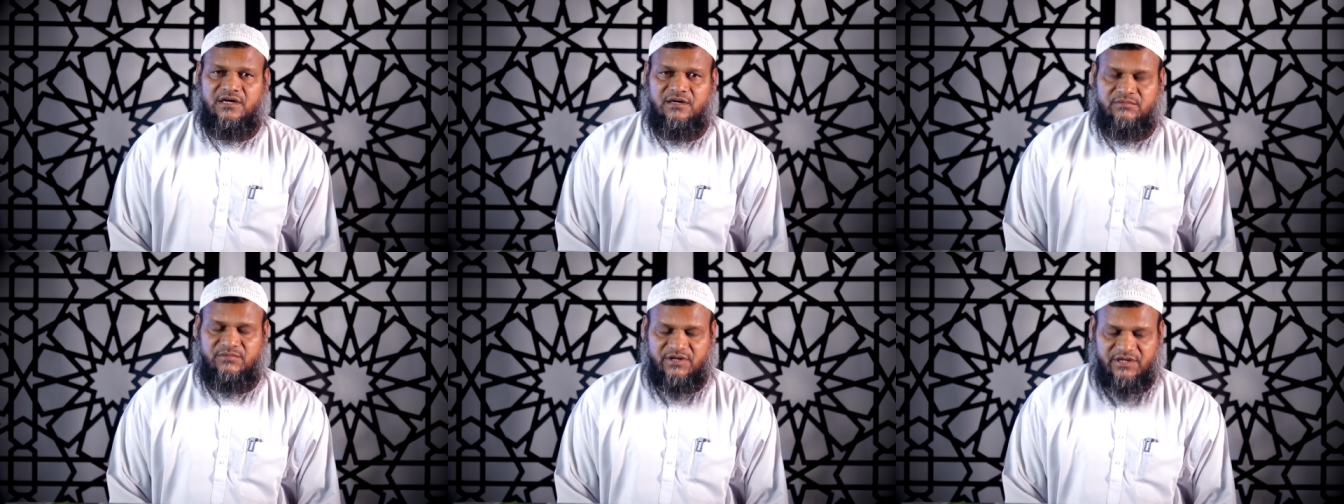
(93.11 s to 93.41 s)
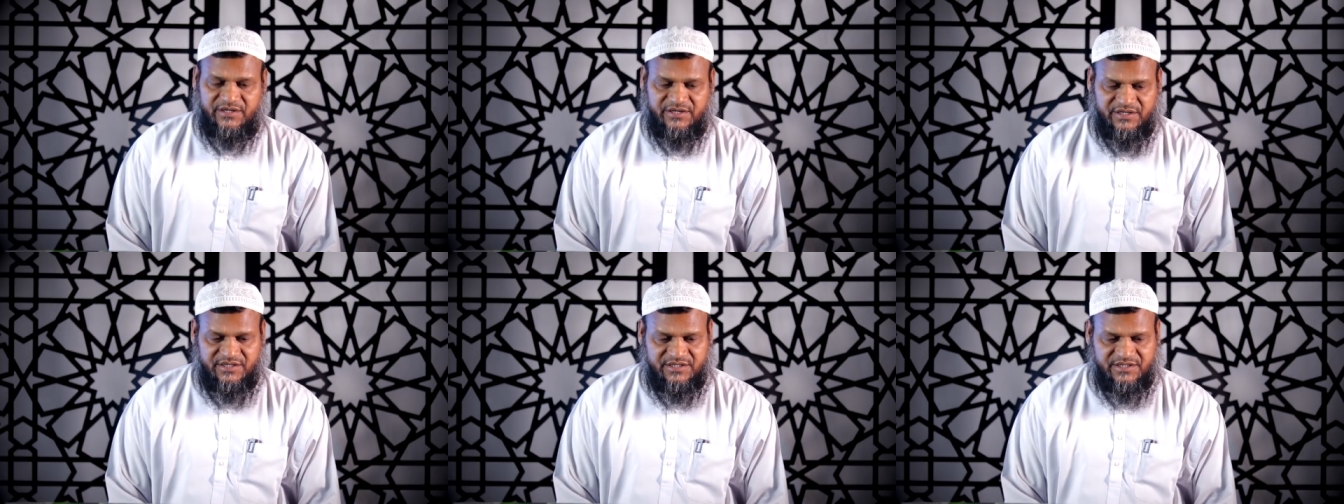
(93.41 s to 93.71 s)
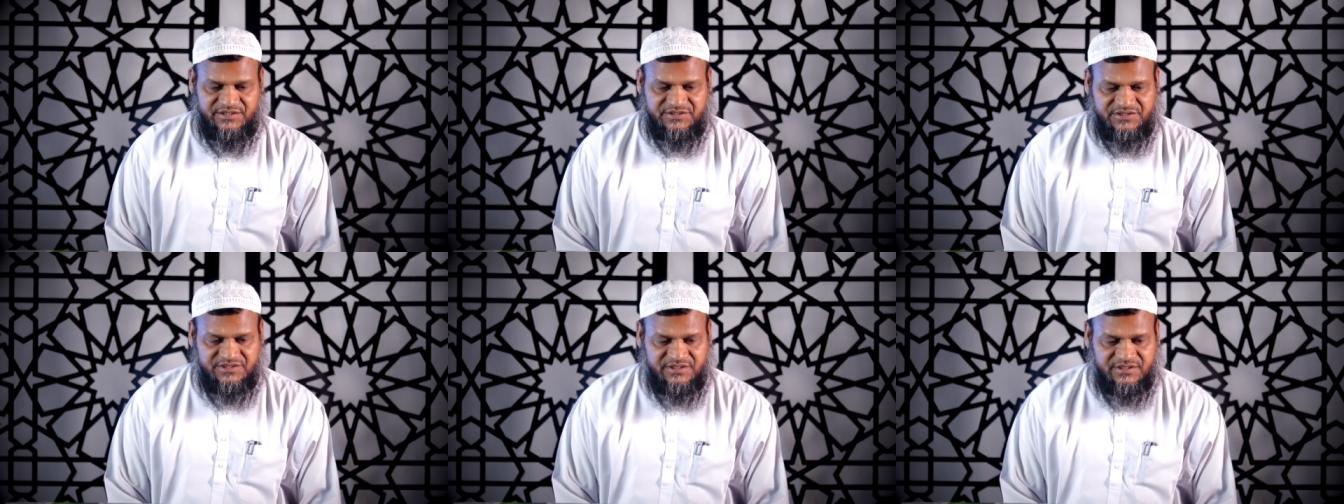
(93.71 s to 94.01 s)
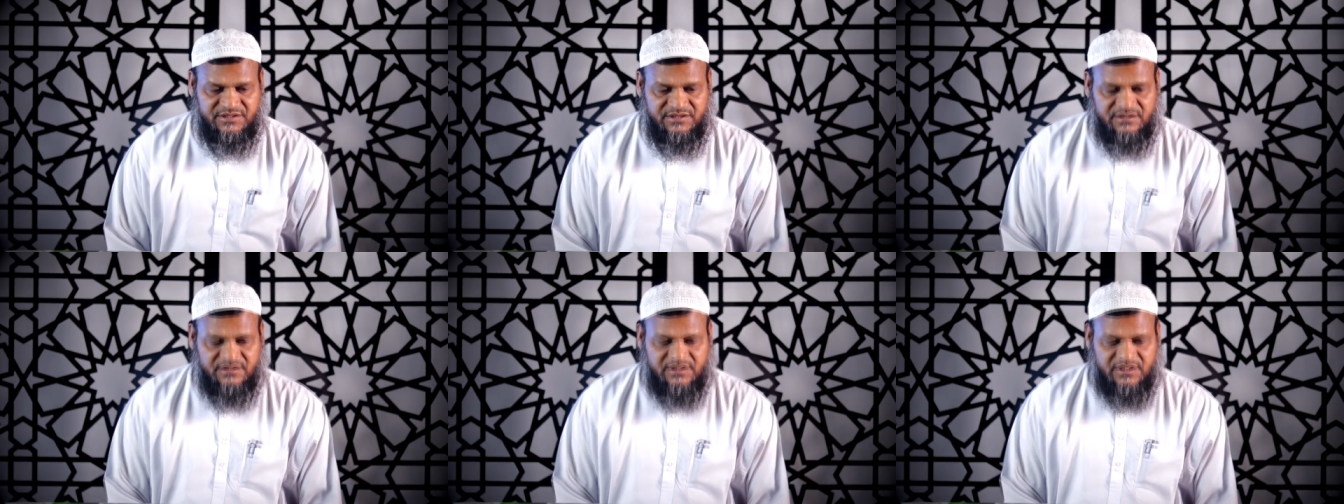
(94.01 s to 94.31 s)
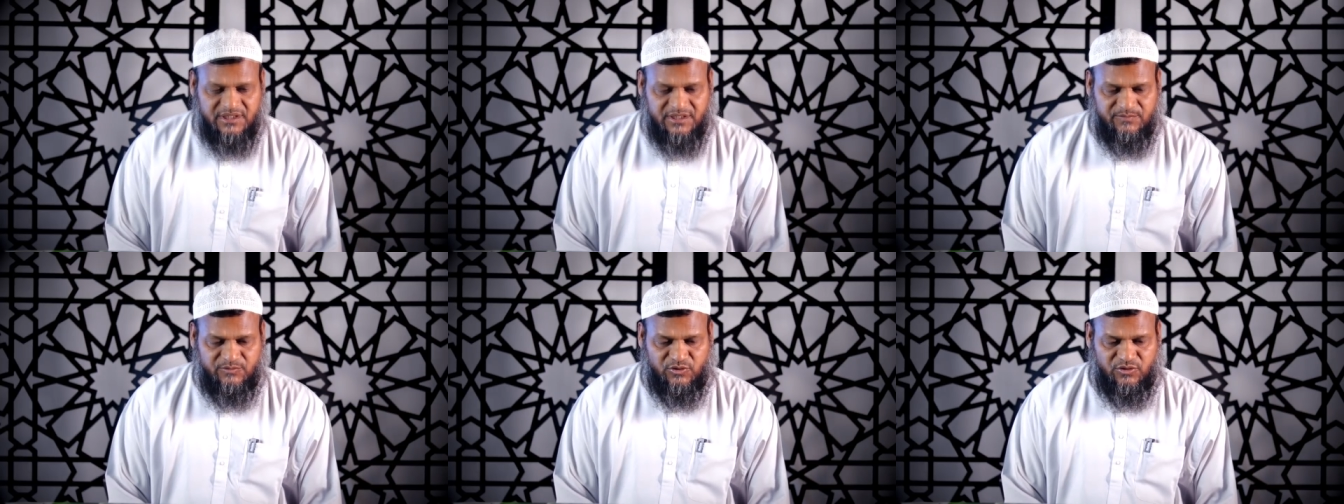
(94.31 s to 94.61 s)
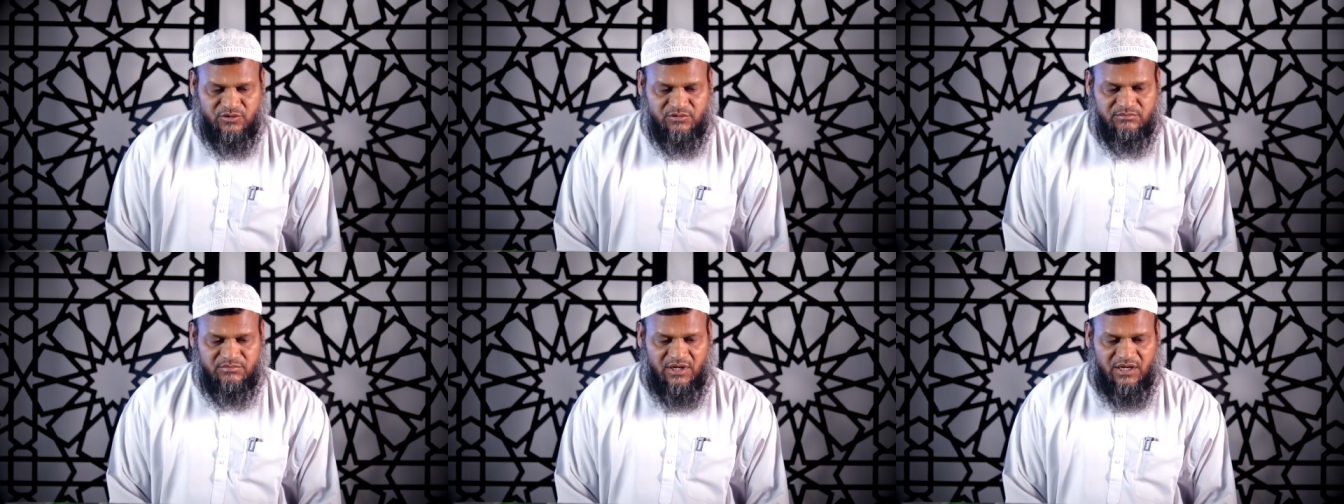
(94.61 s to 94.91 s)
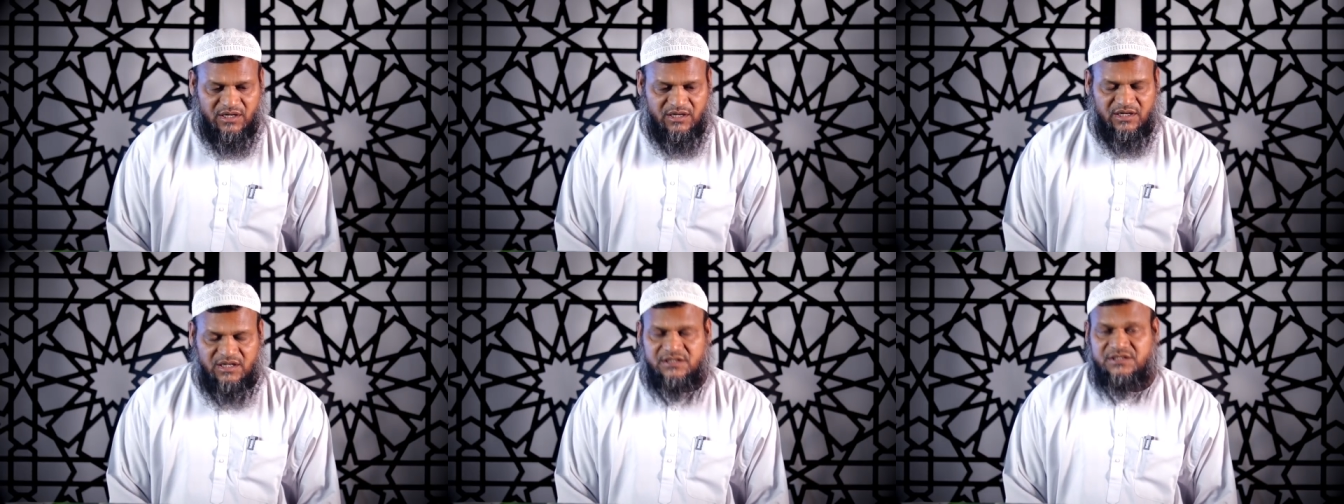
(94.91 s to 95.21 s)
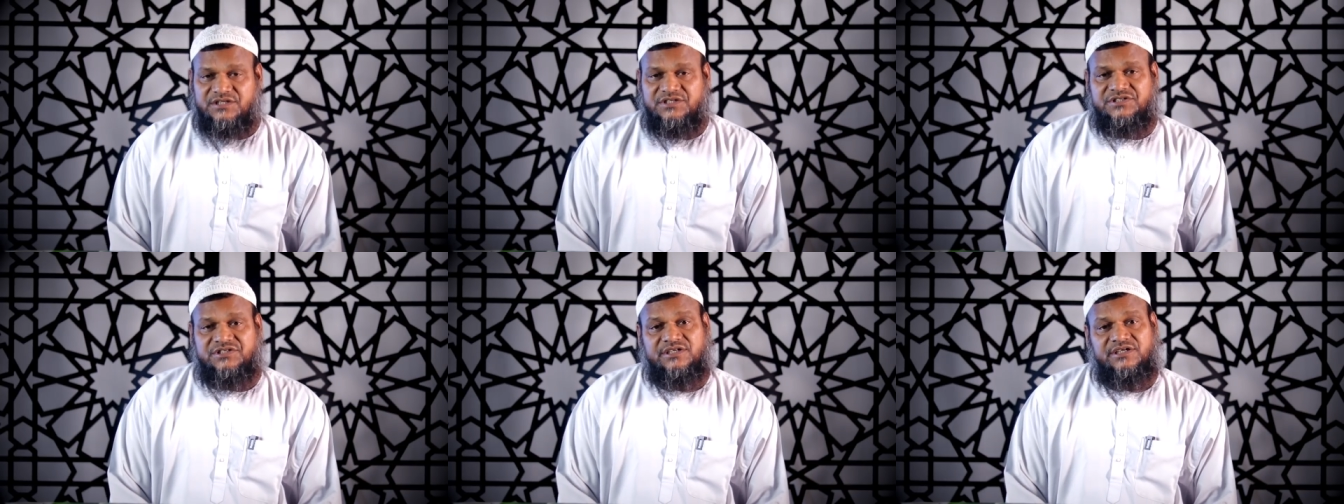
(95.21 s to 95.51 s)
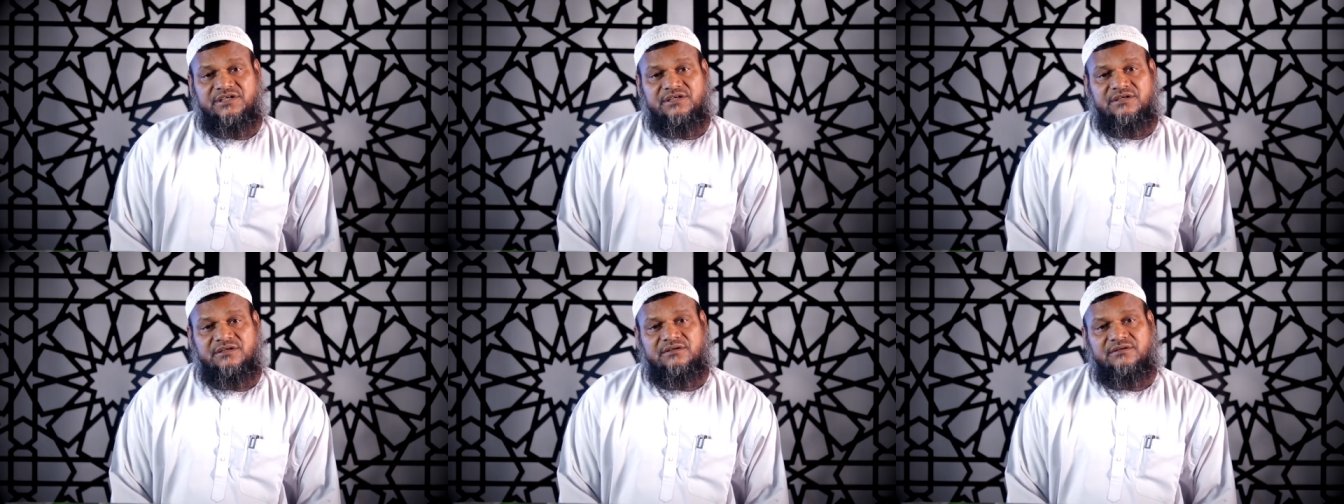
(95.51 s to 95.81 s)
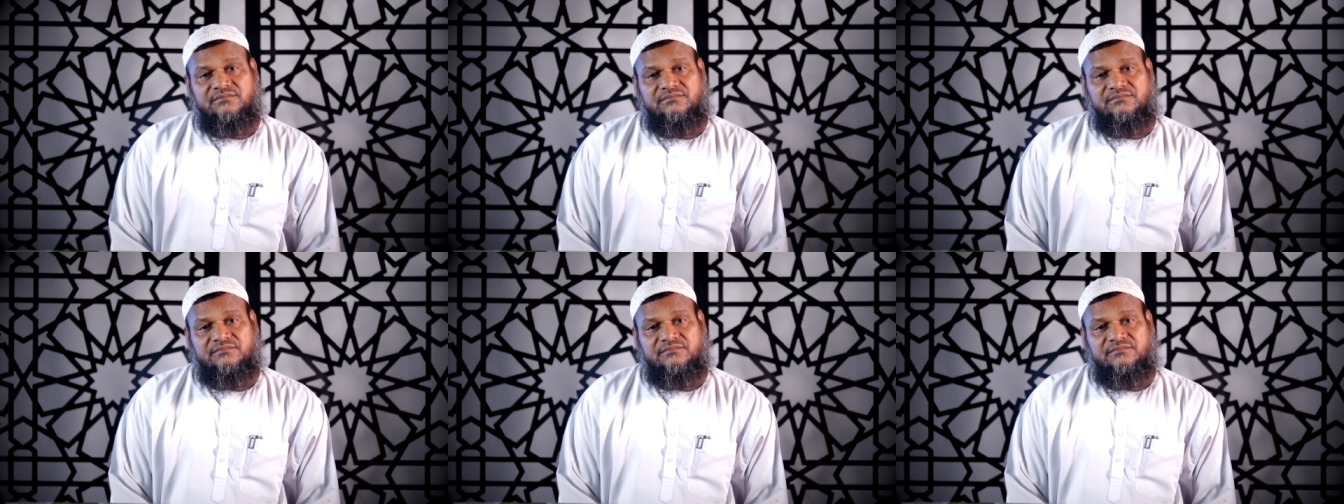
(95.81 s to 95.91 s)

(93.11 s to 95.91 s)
আমরা রেখেছি এবং বাংলাদেশের